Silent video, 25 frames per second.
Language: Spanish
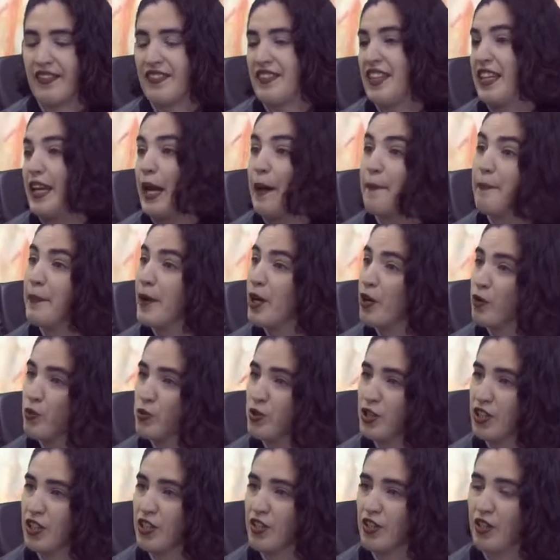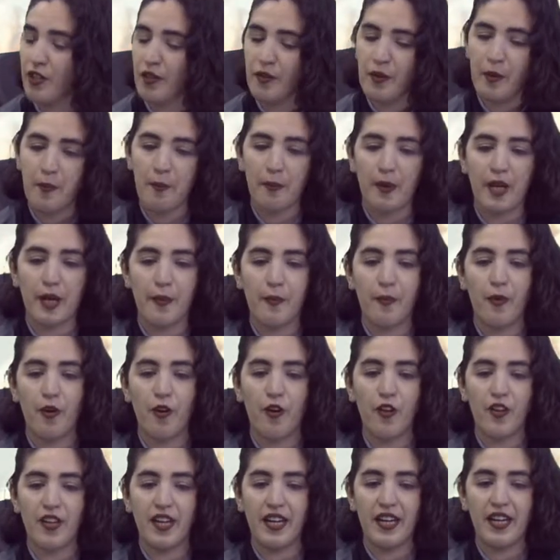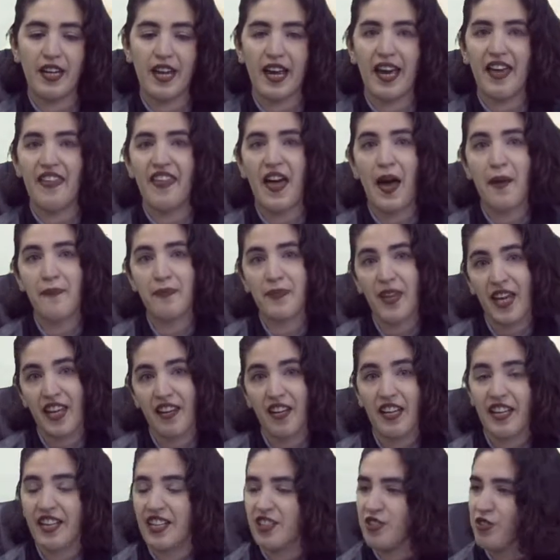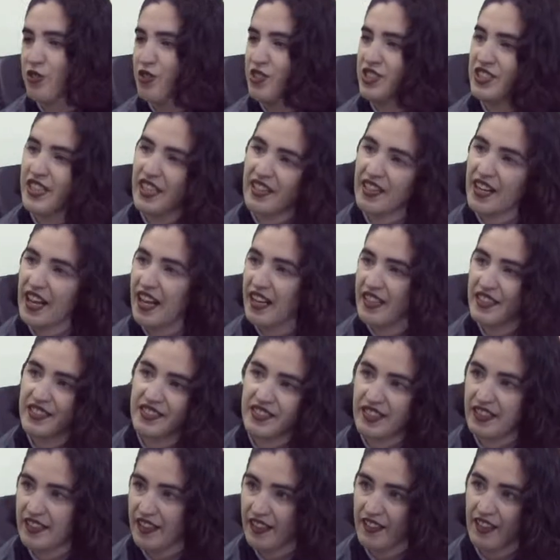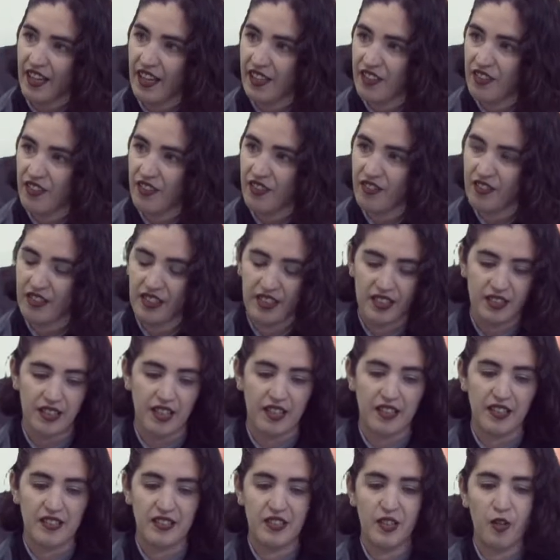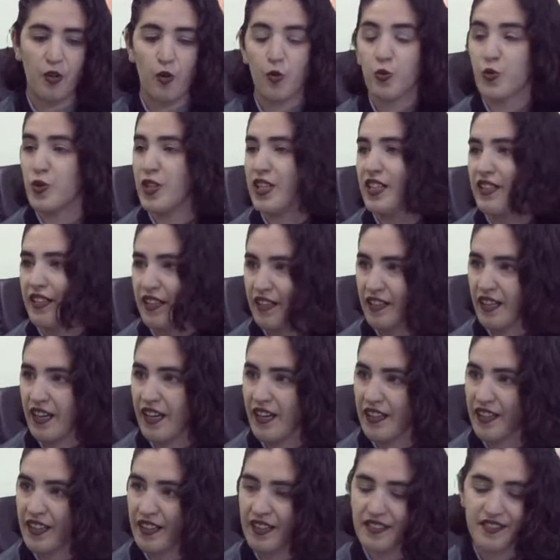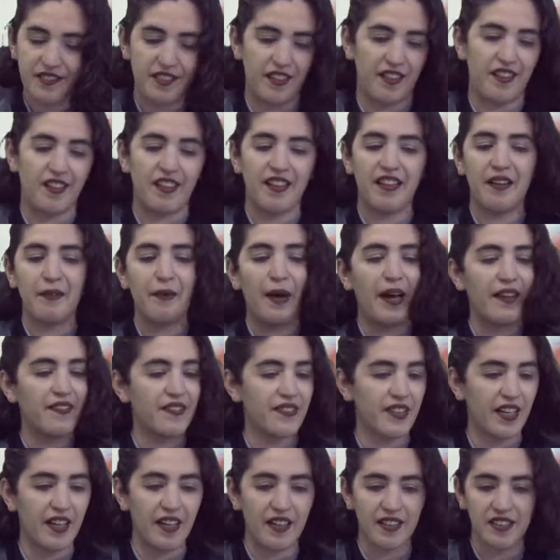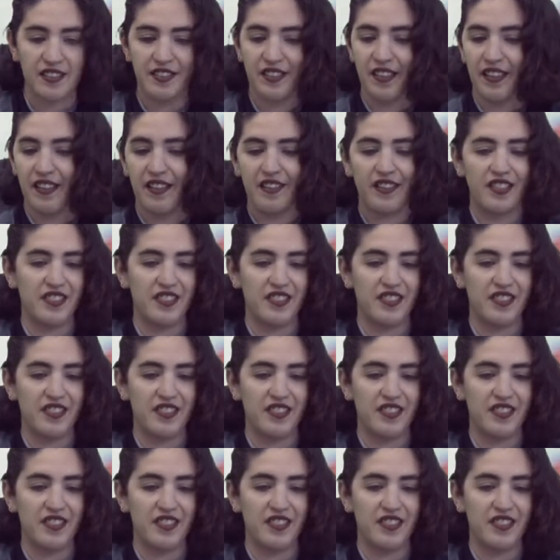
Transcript: terapéutico para poder adaptar esto que ya realizan a diario, estas rutinas diarias, desde levantarse,